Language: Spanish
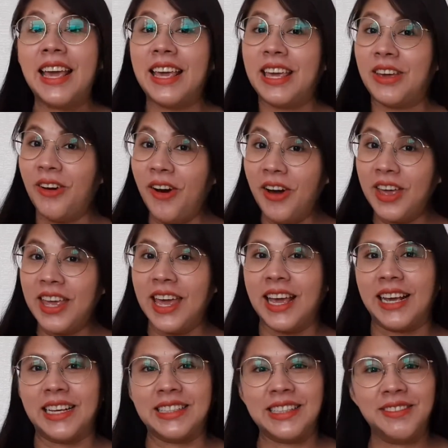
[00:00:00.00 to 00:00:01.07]
Y hoy
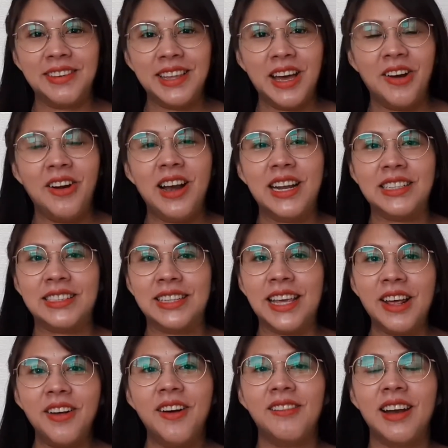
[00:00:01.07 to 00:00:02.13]
en este video les
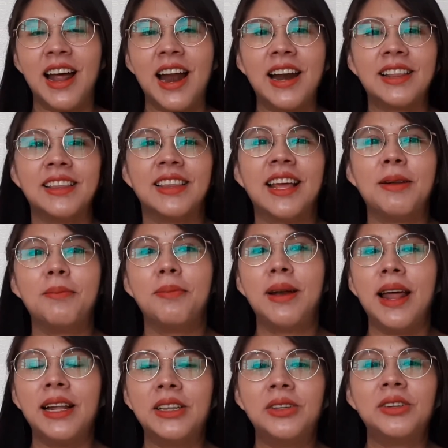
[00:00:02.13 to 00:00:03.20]
quiero hablar del
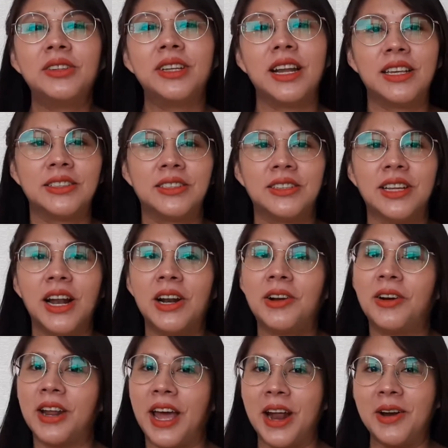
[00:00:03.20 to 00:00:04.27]
plato tradicional
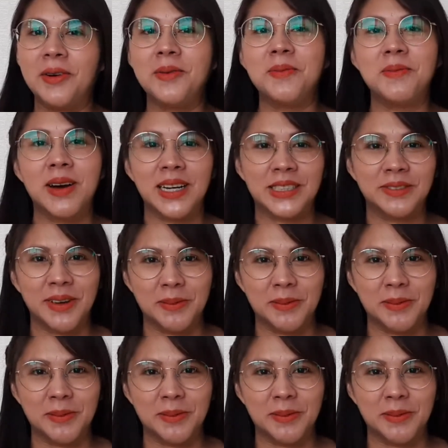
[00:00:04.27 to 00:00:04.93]
coreano más